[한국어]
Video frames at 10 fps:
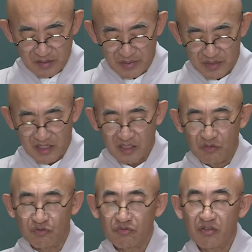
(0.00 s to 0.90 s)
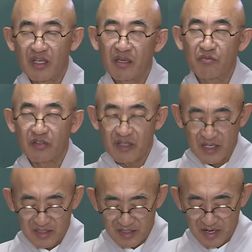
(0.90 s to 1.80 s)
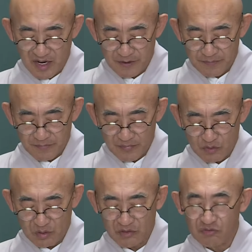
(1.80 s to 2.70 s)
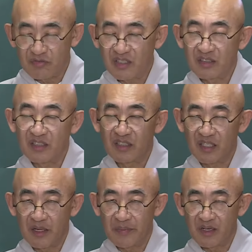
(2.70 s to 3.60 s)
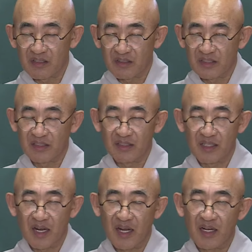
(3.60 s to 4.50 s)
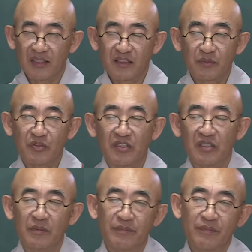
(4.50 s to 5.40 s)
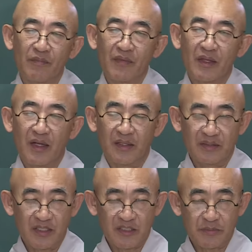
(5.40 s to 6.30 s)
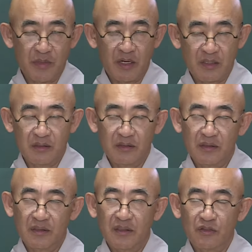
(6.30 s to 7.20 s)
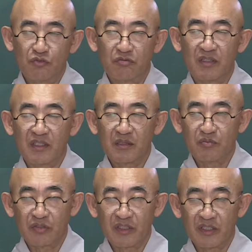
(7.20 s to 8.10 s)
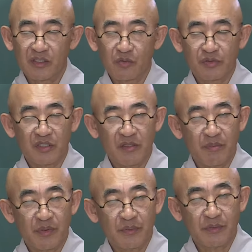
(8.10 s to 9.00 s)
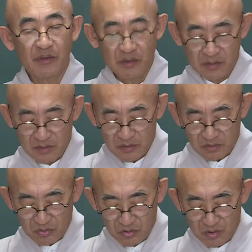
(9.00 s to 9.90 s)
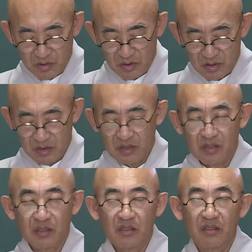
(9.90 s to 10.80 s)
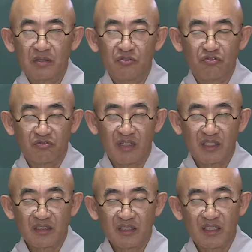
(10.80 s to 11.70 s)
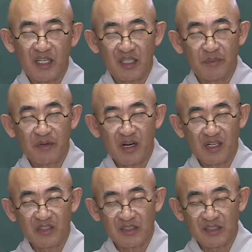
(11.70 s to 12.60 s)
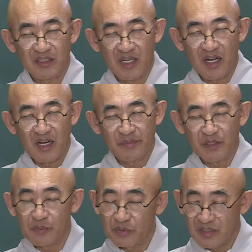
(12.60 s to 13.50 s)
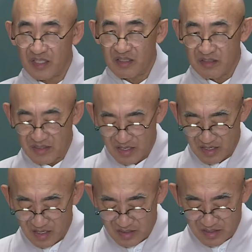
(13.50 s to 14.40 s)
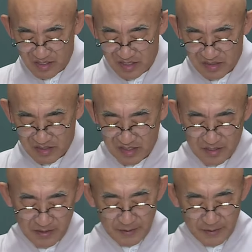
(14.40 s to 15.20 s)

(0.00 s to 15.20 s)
마땅히 누구에게 물어야 하는가? 또한 누가 능히 대답할 것인가? 이제 부처님 안 계시면 누구한테 물어야 되고 부처님 법을 또 누가 능히 대답을 할 것인가? 밀보살이 이런 생각을 했어요.